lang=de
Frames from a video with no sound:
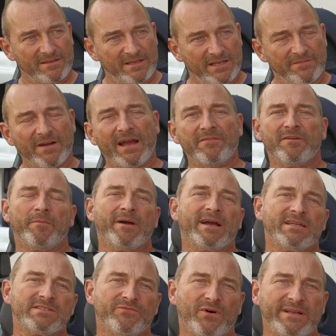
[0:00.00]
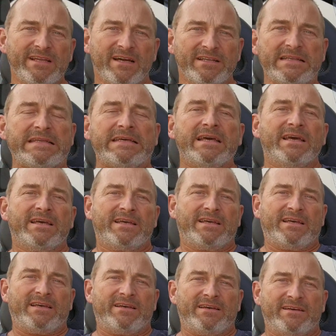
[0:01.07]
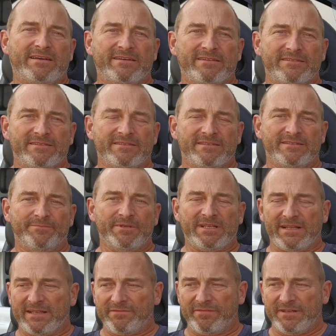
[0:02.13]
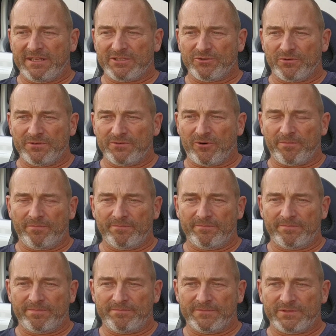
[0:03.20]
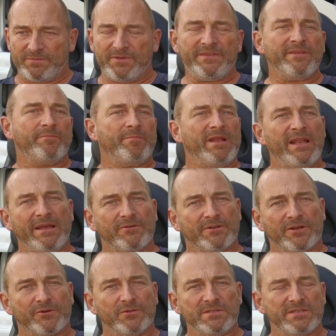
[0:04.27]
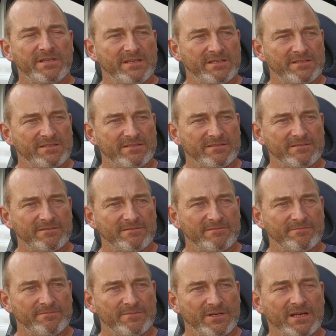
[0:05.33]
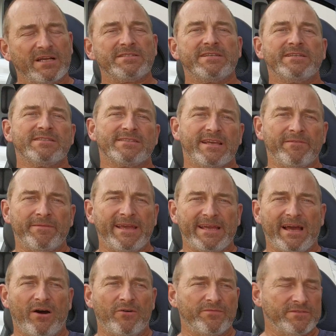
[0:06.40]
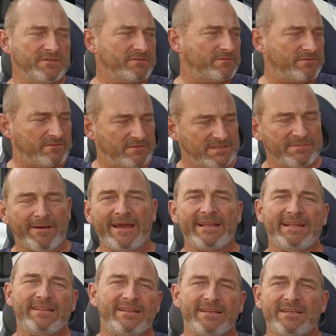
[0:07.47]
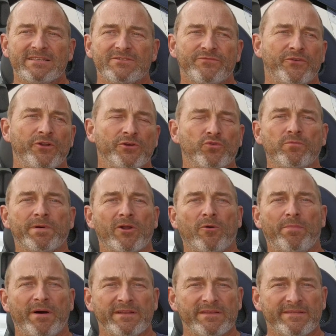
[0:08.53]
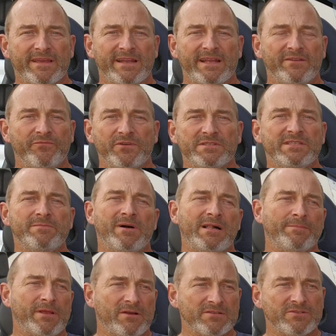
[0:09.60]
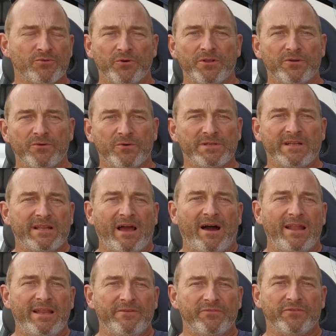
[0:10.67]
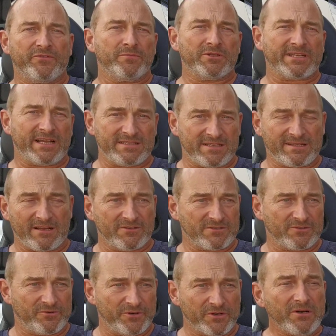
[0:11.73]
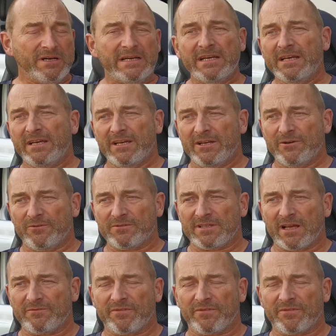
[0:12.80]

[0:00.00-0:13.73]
ich fange einfach mal ganz vorne an äh, mit der Definition, ob ein gibt, wie sie billig oder günstig ist. Man kann sich ein Segway kaufen, so ein zweirädriges, völlig unbrauchbares Gerät für 7.500 Euro oder eine Halle für 35.000 Euro und dann